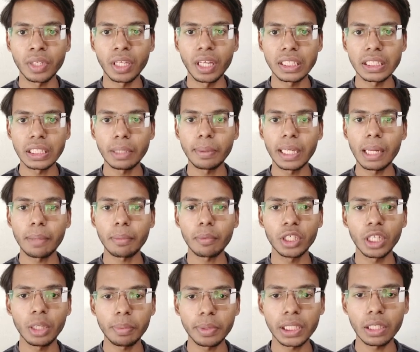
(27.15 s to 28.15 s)
इससे पहले आपको
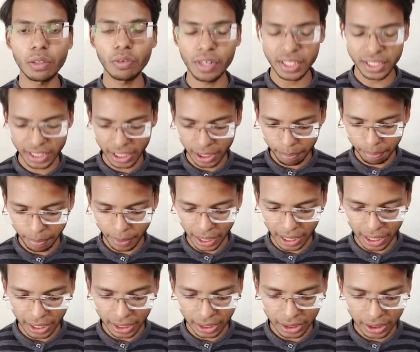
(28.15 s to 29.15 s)
ये पता होना चाहिए
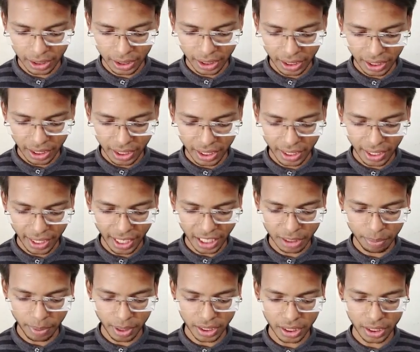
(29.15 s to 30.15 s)
पहला कि
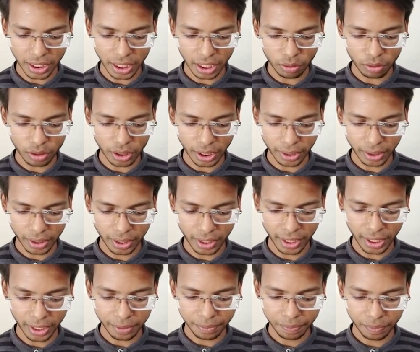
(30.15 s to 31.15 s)
एक्सप्रेशन क्या होता है
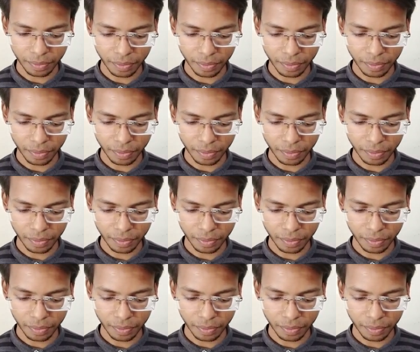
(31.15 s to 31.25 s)
ठीक है